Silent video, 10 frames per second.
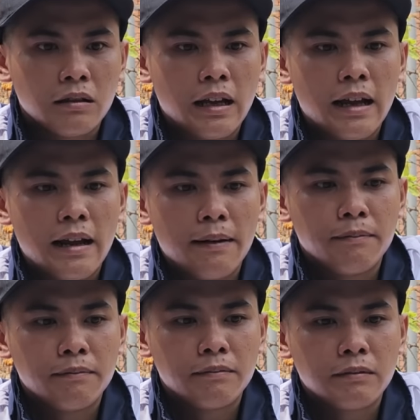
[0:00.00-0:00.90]
Em
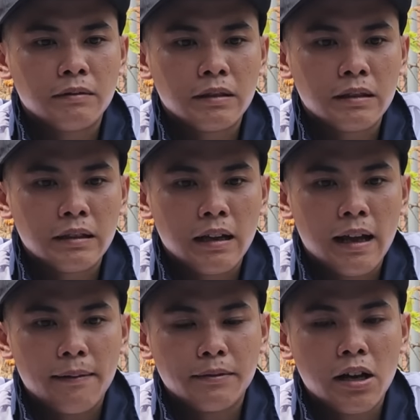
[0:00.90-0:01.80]

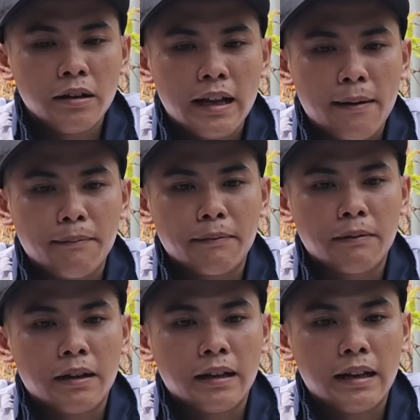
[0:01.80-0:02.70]
nói
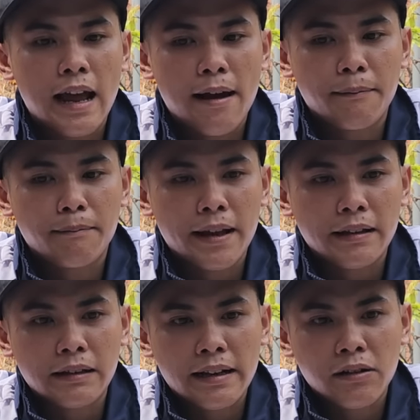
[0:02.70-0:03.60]
là
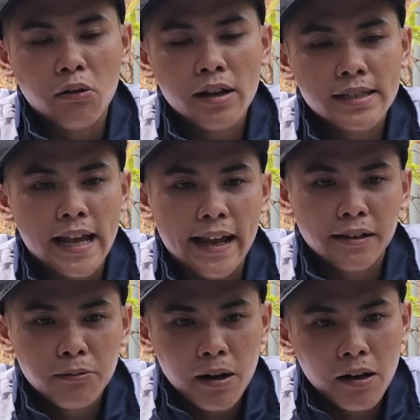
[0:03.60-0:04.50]
mày đang ngủ khách
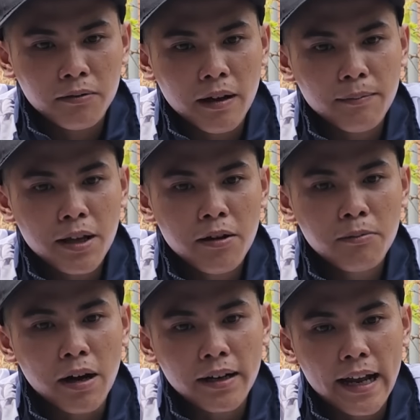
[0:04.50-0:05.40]
sạn đúng không? Em
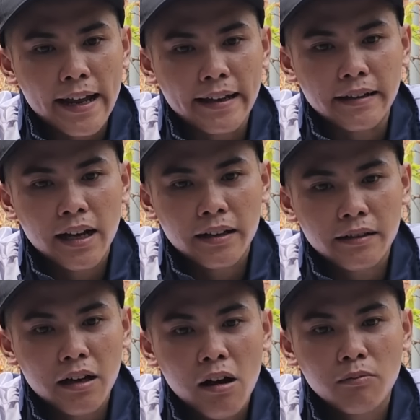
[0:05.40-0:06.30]
kêu nó mở đèn
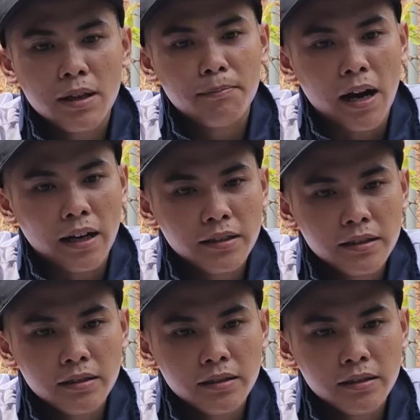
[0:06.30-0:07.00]
lên, nó không dám mở.